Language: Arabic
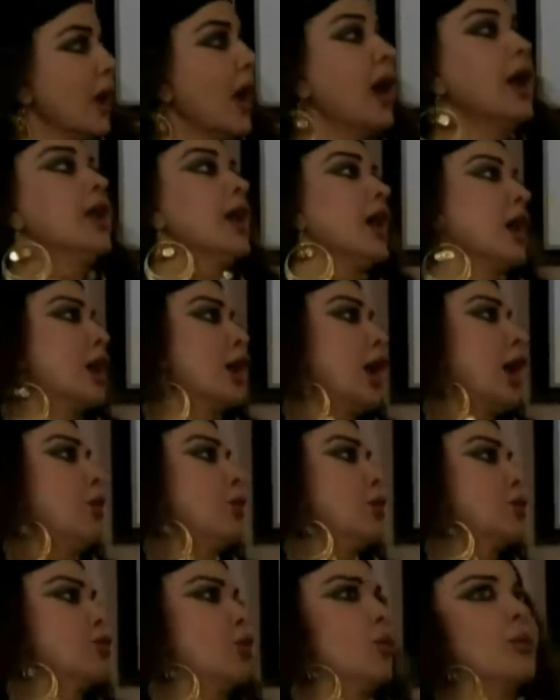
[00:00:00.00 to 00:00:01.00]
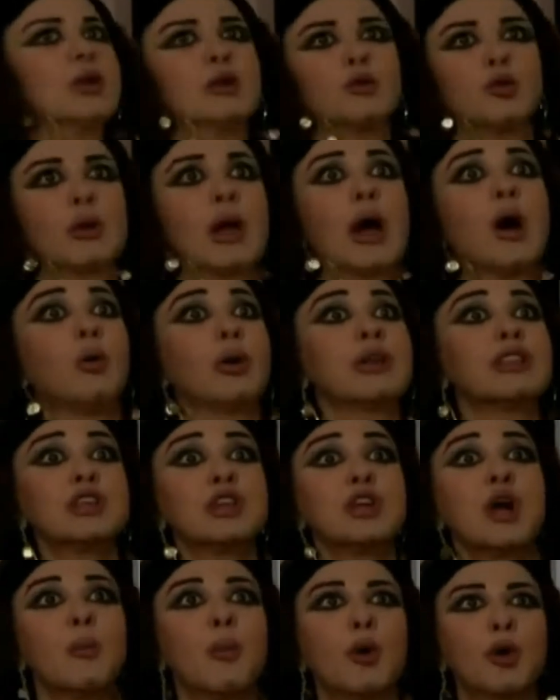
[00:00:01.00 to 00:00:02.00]
عليه العوض منه العوض
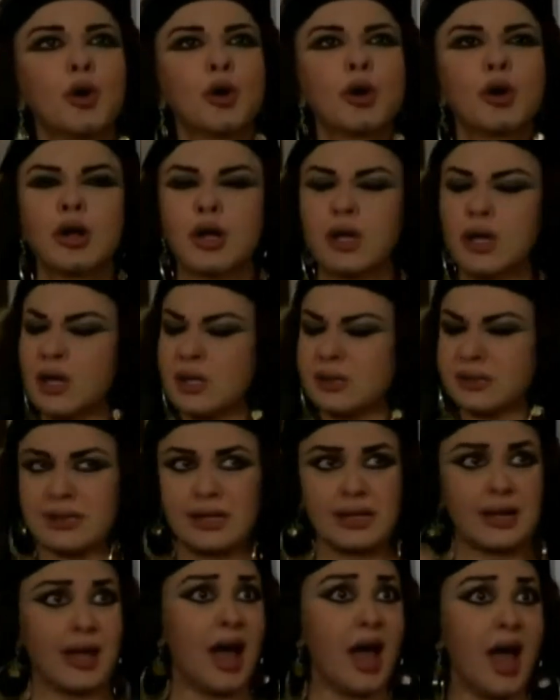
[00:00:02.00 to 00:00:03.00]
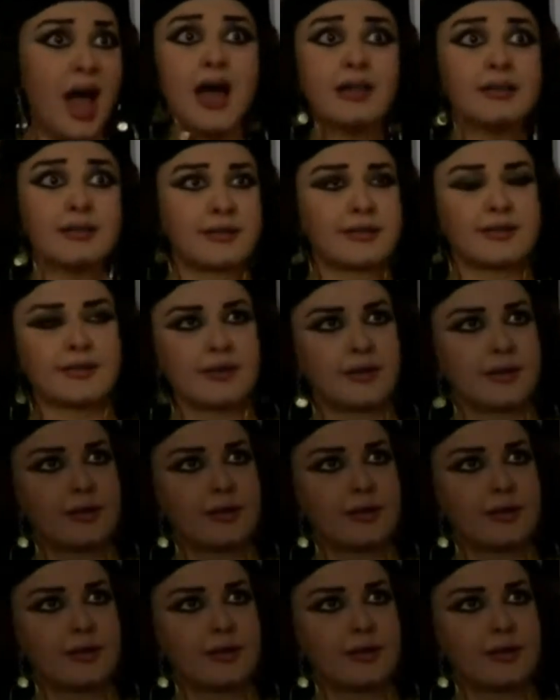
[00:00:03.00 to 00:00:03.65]
يمرك يا زينات